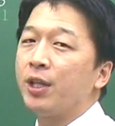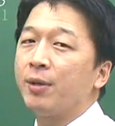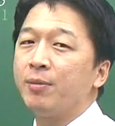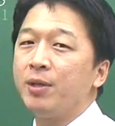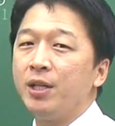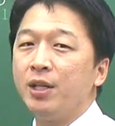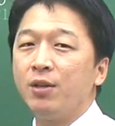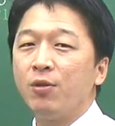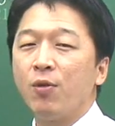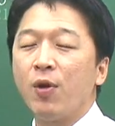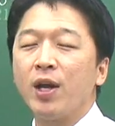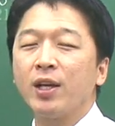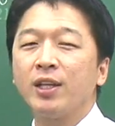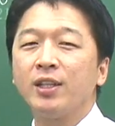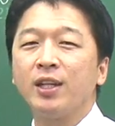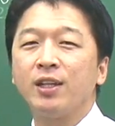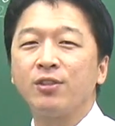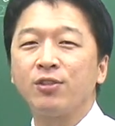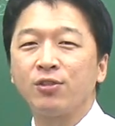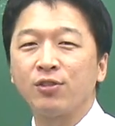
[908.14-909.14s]
됨을
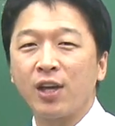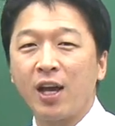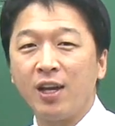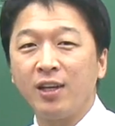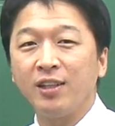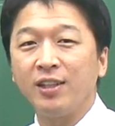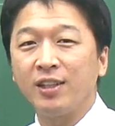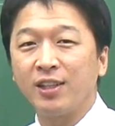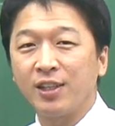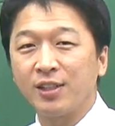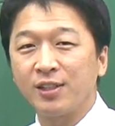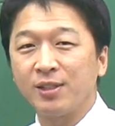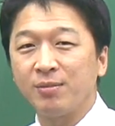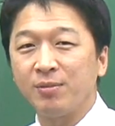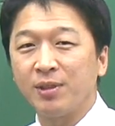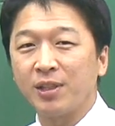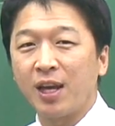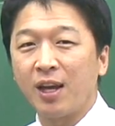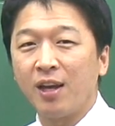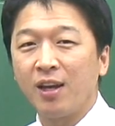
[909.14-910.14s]
확인할 수가
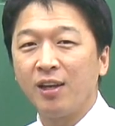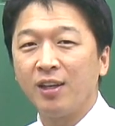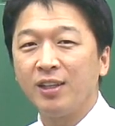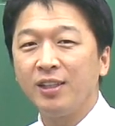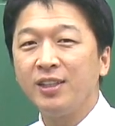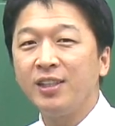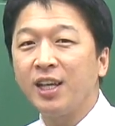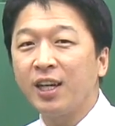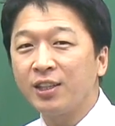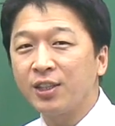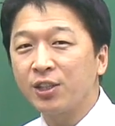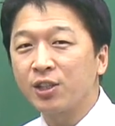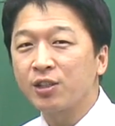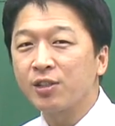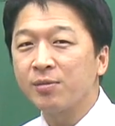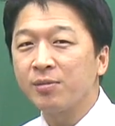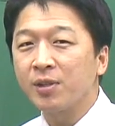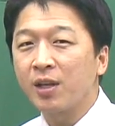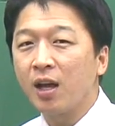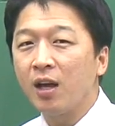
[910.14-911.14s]
있겠습니다. 이해가
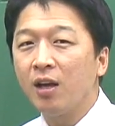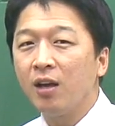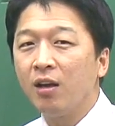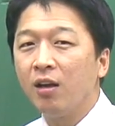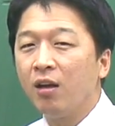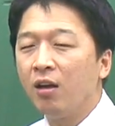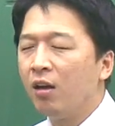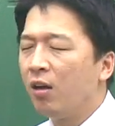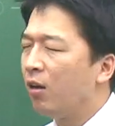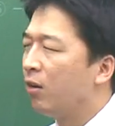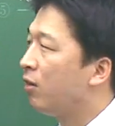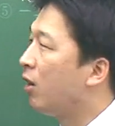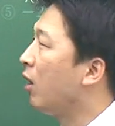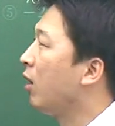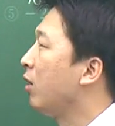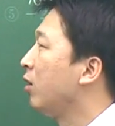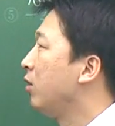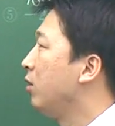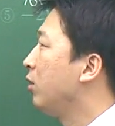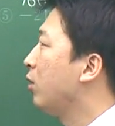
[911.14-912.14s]
되셨습니까?
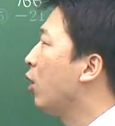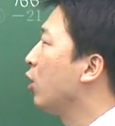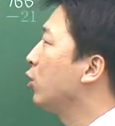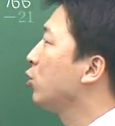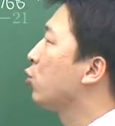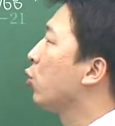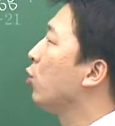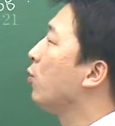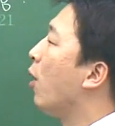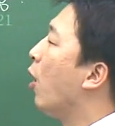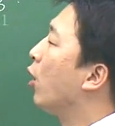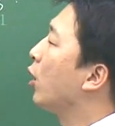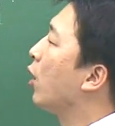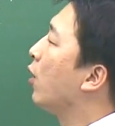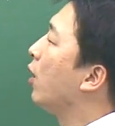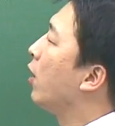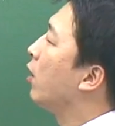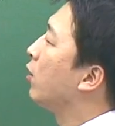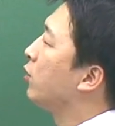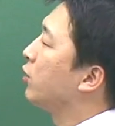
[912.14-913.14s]
네, 이거는 조금
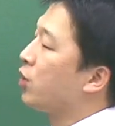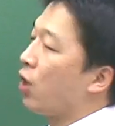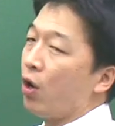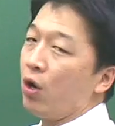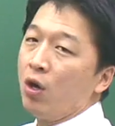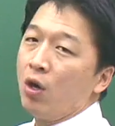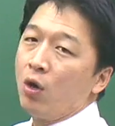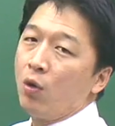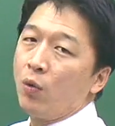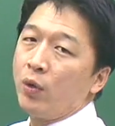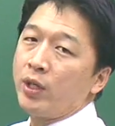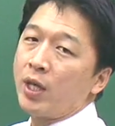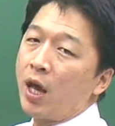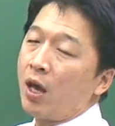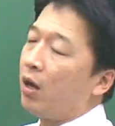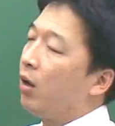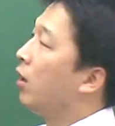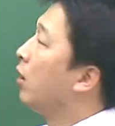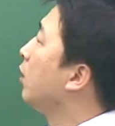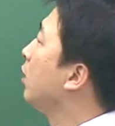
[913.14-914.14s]
어려워요. 그죠?
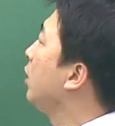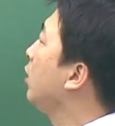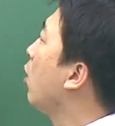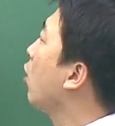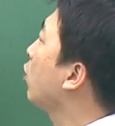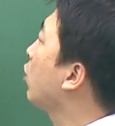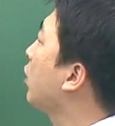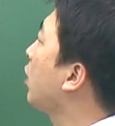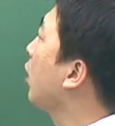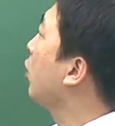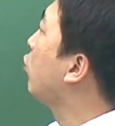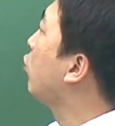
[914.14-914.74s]
왜냐? 이렇게